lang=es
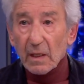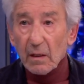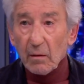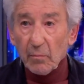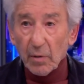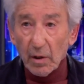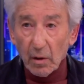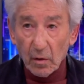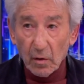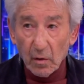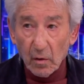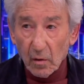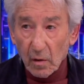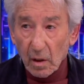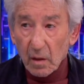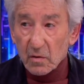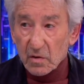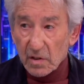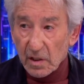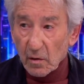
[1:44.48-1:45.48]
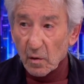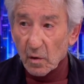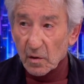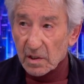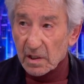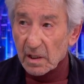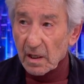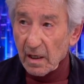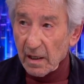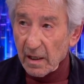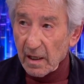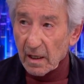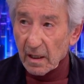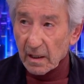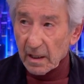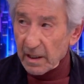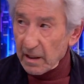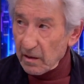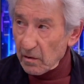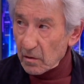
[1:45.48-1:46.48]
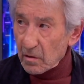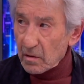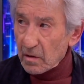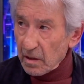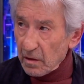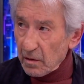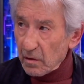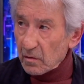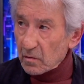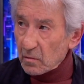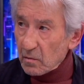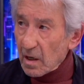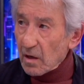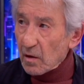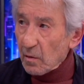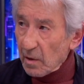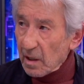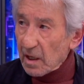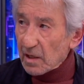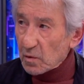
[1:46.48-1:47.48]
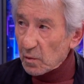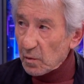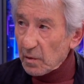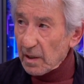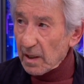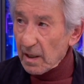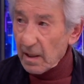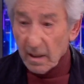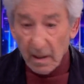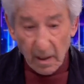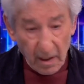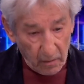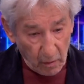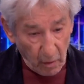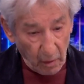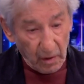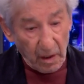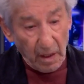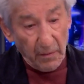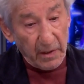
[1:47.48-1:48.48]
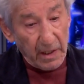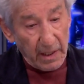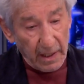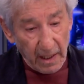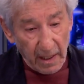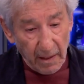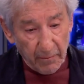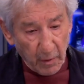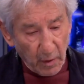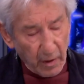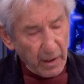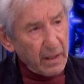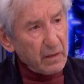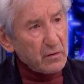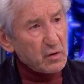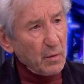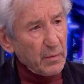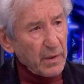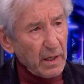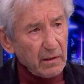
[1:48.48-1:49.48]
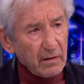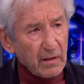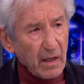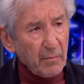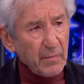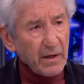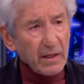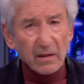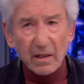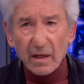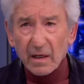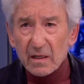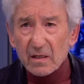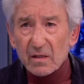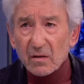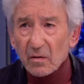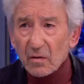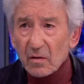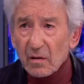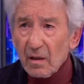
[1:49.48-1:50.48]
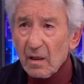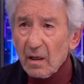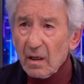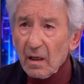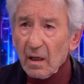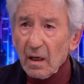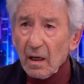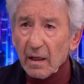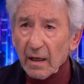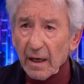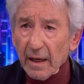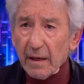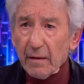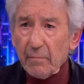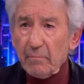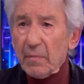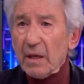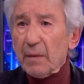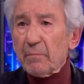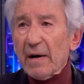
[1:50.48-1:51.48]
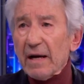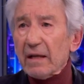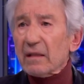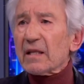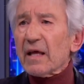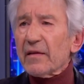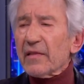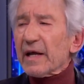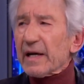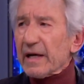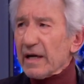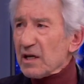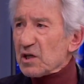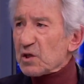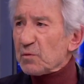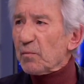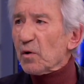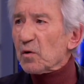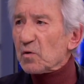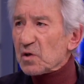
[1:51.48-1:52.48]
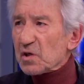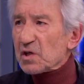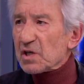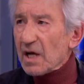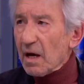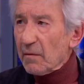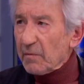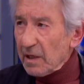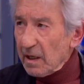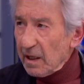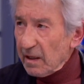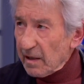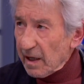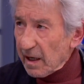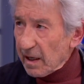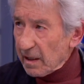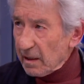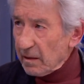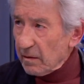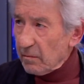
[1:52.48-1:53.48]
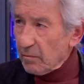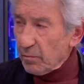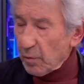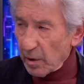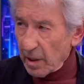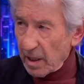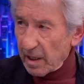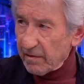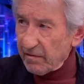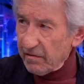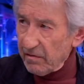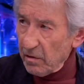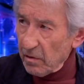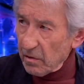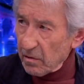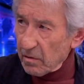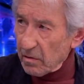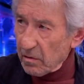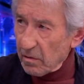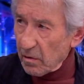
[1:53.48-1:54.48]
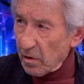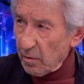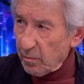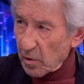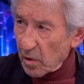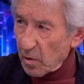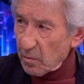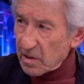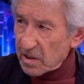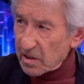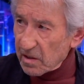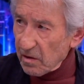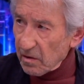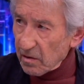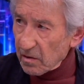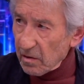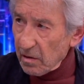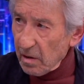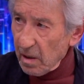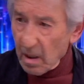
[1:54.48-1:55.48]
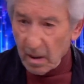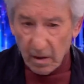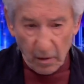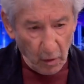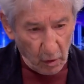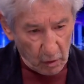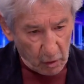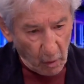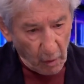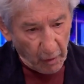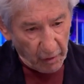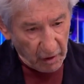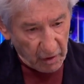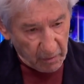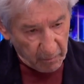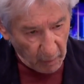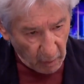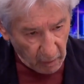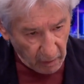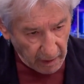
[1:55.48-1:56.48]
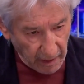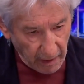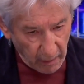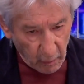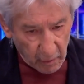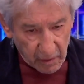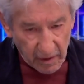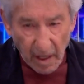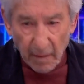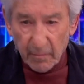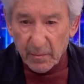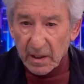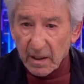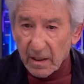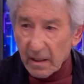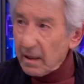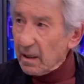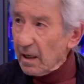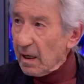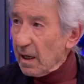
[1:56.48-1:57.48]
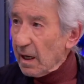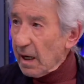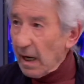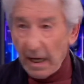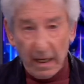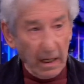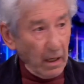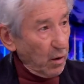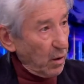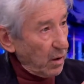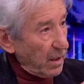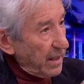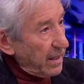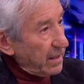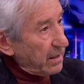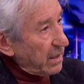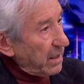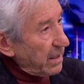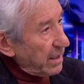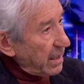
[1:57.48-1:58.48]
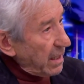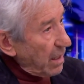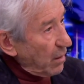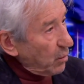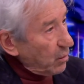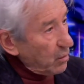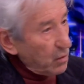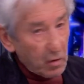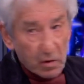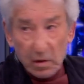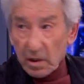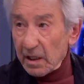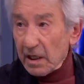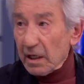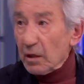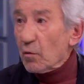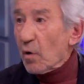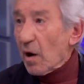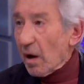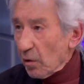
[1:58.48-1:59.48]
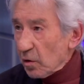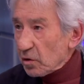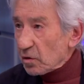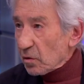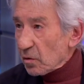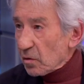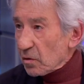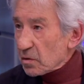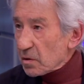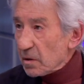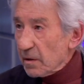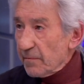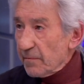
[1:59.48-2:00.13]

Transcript: pero yo aconsejo que se lea Queridos Niños, una novela suya donde viene a poner sobre el tapete esto. ¿Qué parte de responsabilidad por acción o por omisión, nos corresponde a los de a pie a la hora de tener a unos y no a otros.